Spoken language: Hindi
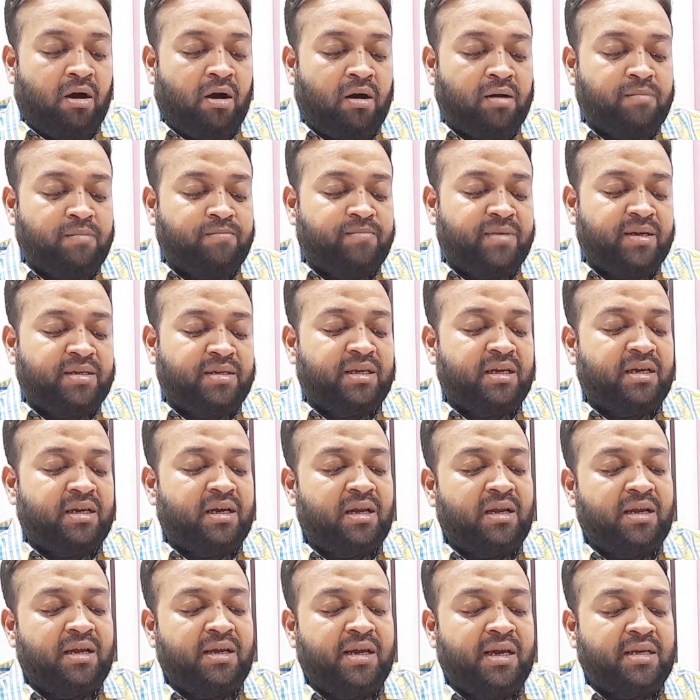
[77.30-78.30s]
और
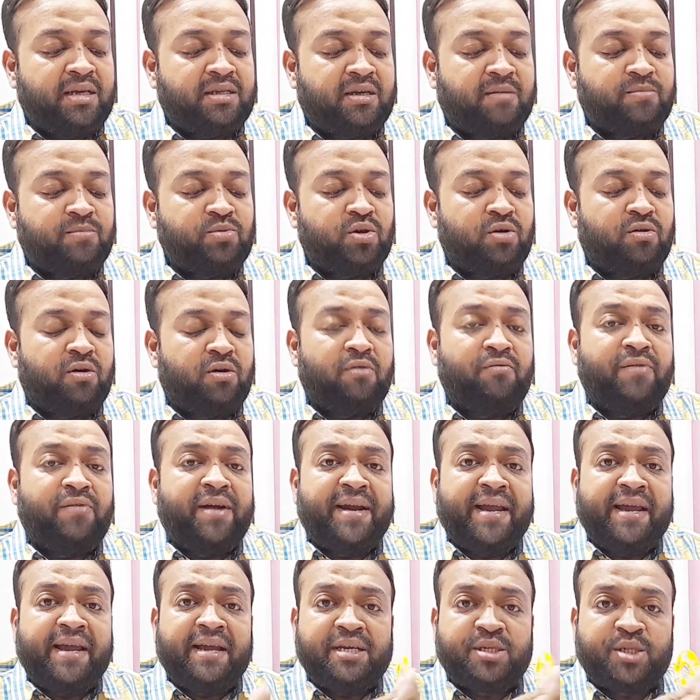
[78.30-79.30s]
बेसिकली ये सब जो हो
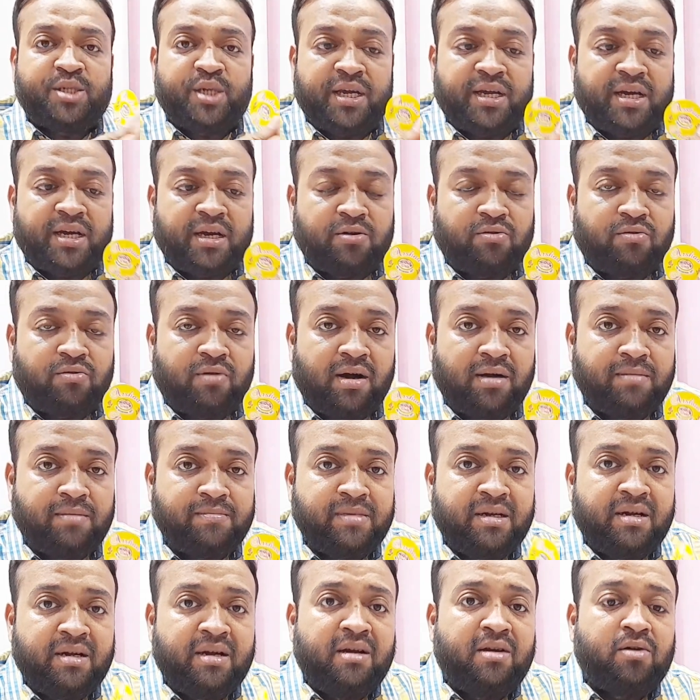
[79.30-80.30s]
वेडिंग स्टिकर हुआ
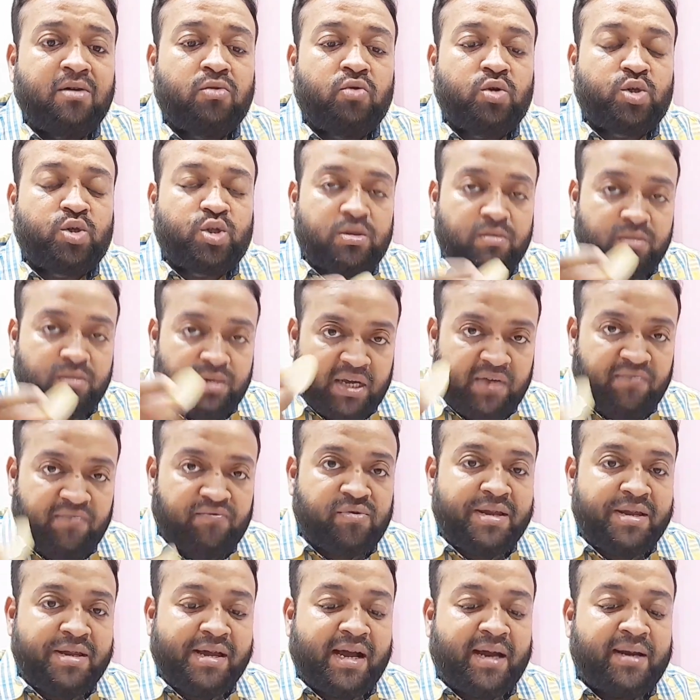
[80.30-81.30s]
कुछ
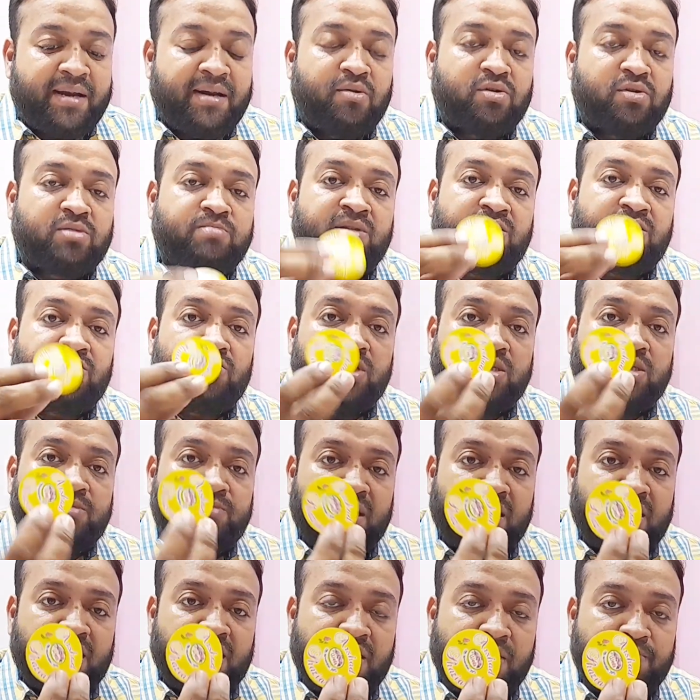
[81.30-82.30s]
गिफ्ट देगा ना उसमें तो
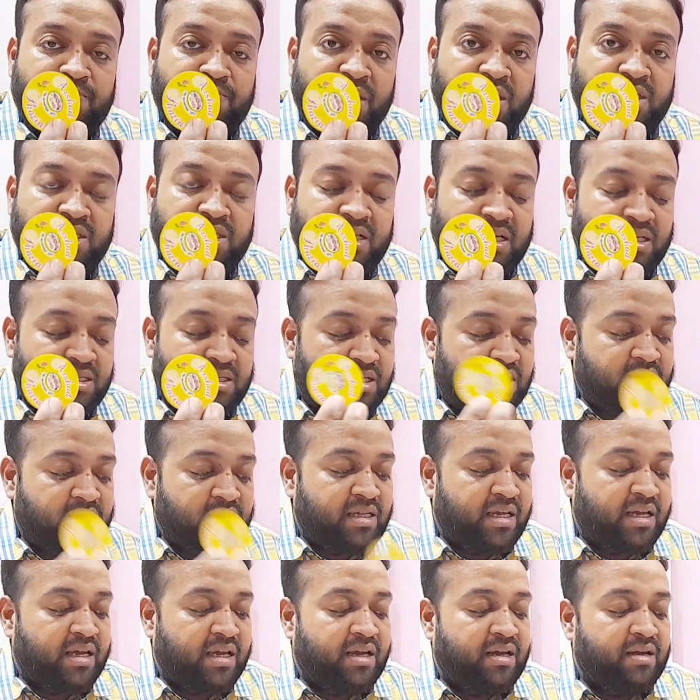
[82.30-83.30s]
स्टिकर आप पेस्ट कर
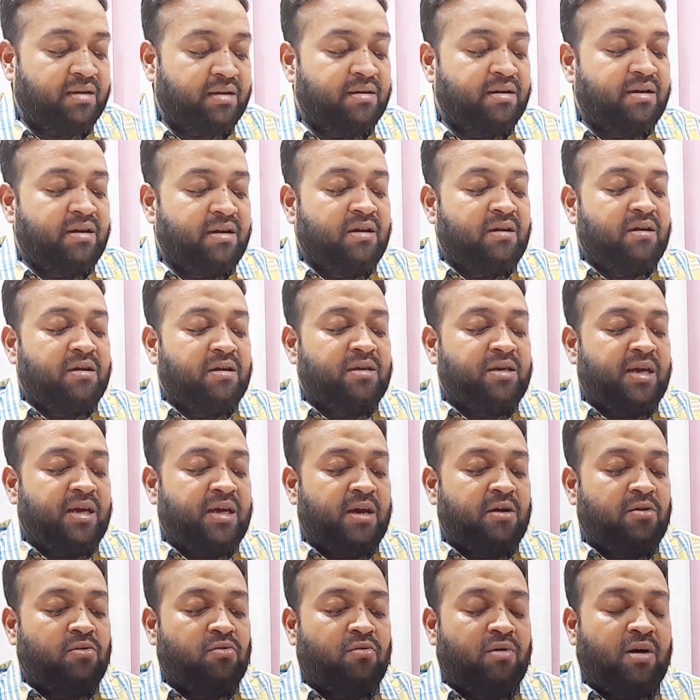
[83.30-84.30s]
सकते हैं
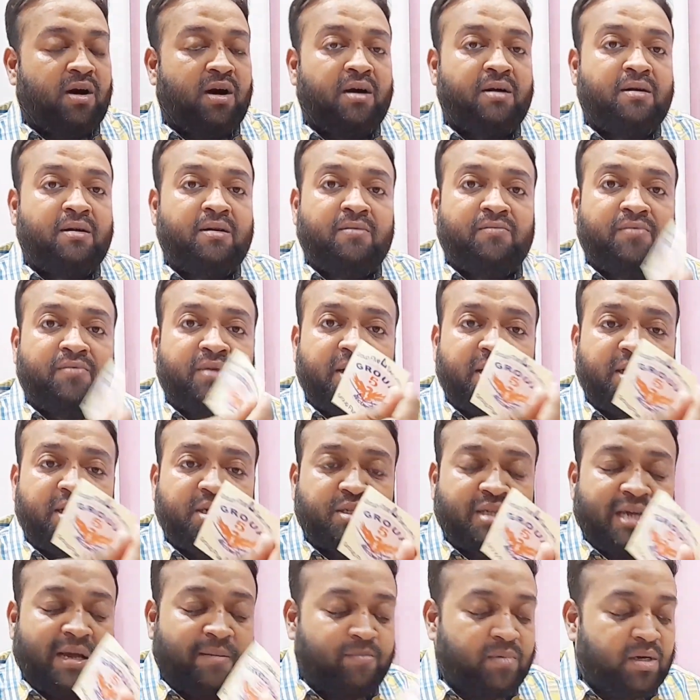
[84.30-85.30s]
ये हुआ फिर
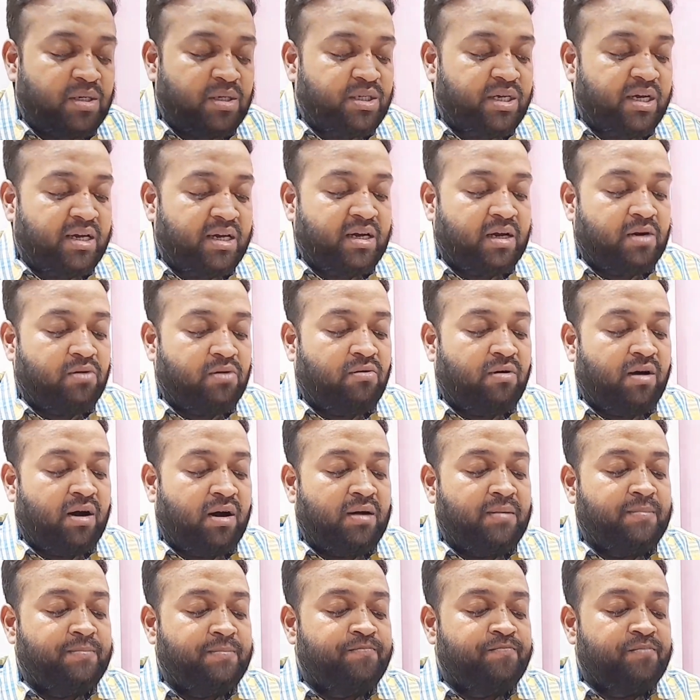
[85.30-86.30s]
इस टाइप का स्टिकर
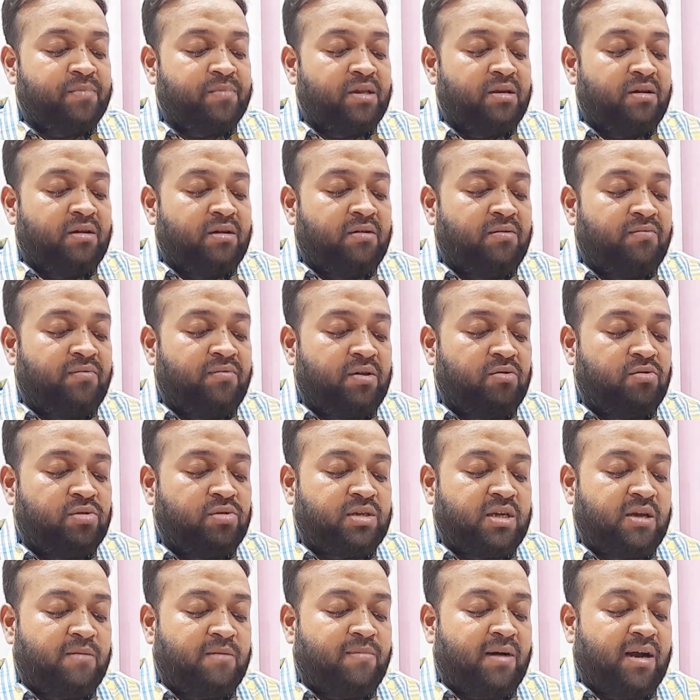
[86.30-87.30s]
हुआ फिर
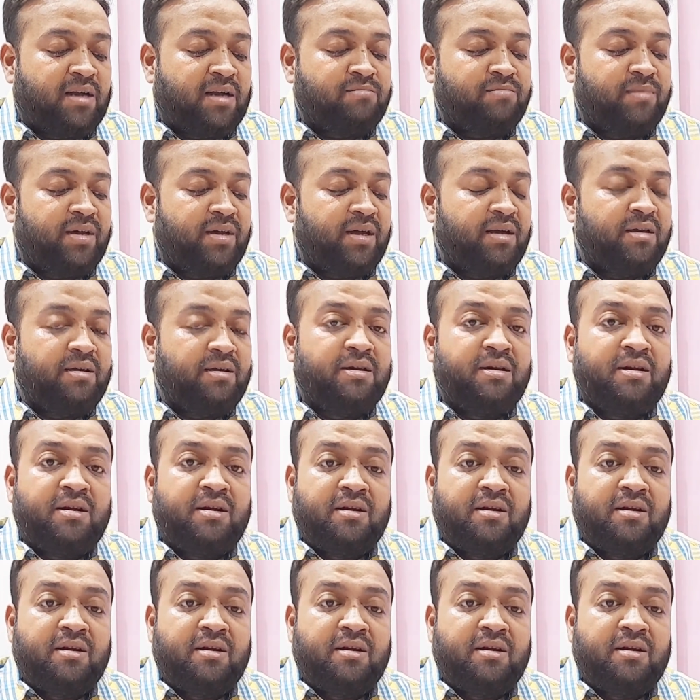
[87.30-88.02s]
उसके बाद में